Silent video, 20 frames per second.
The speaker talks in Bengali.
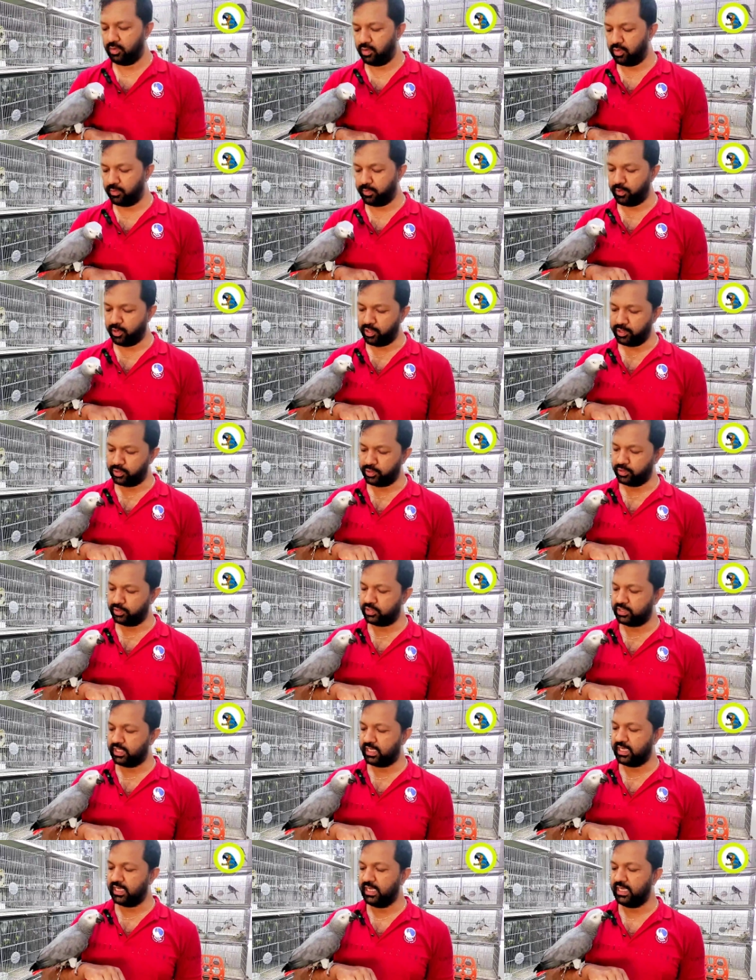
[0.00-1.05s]
ওর বয়স
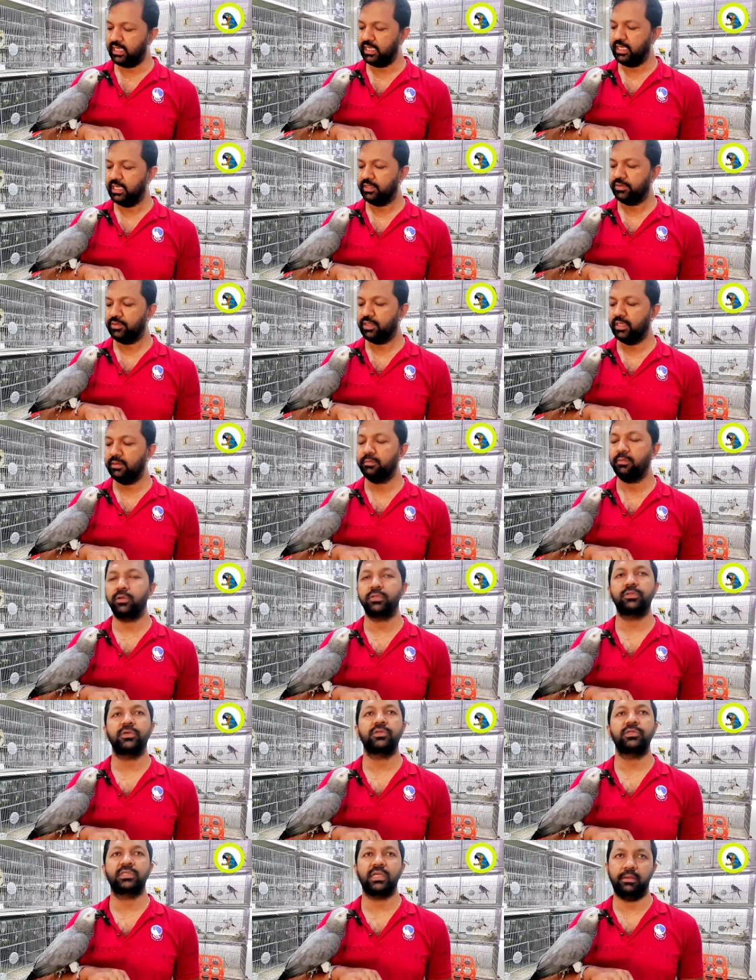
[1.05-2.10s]
হচ্ছে তিন
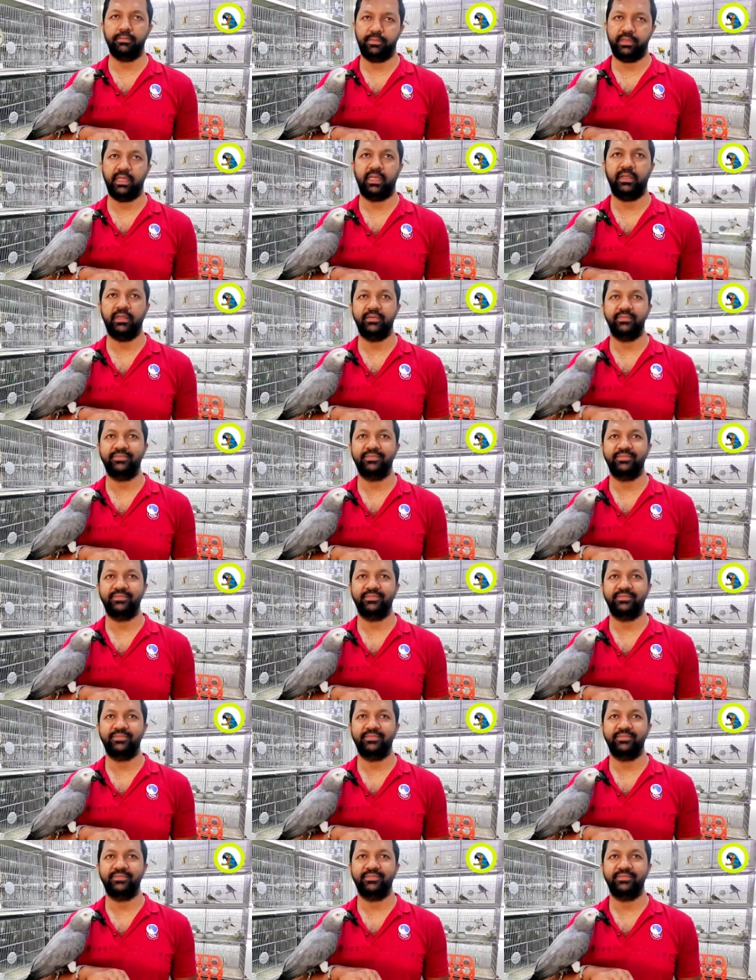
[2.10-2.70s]
বছর সামনে